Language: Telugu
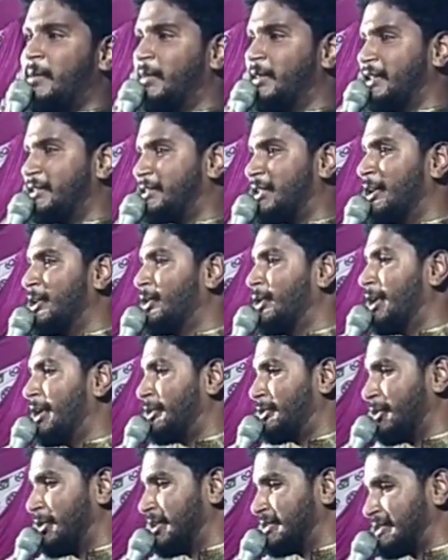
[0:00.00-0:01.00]
మంది తల్లులు
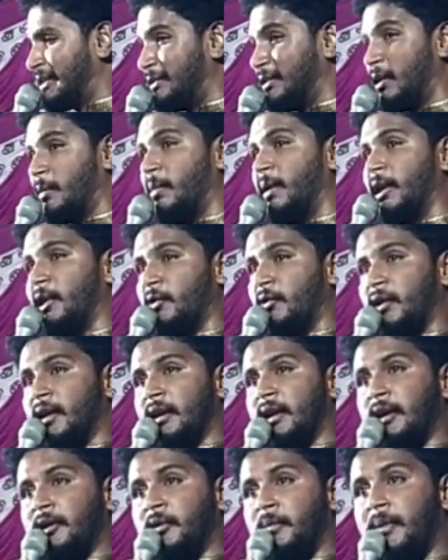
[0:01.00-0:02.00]
అంటున్న సందర్భాలు కూడా
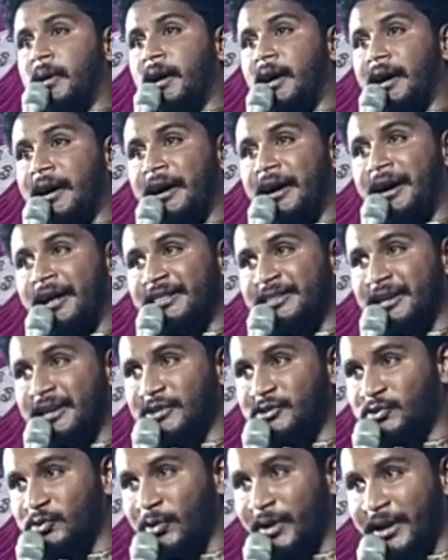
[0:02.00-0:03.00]
నాకు బాగా
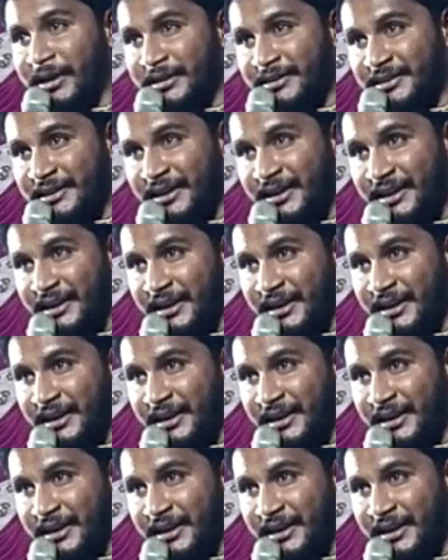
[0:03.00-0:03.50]
తెలుసు అయితే